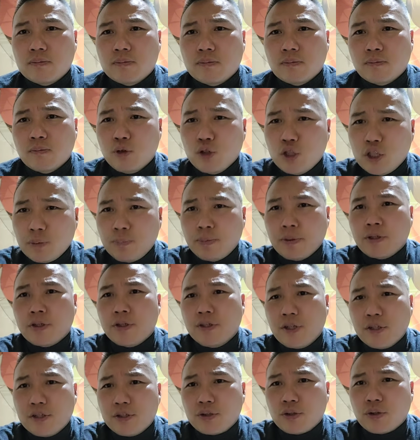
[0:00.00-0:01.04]
불치병
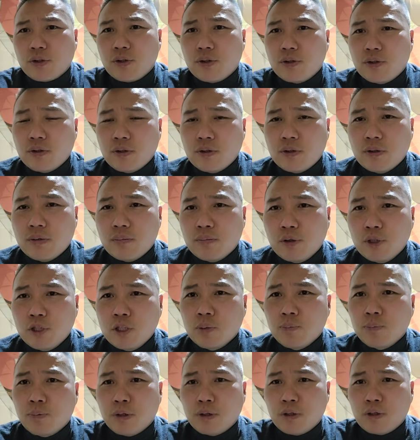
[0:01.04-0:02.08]
걸려있죠?
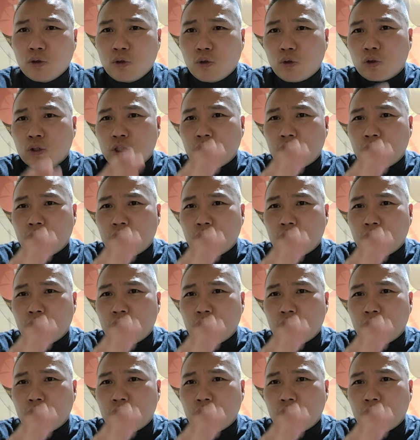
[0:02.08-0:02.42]
불치병도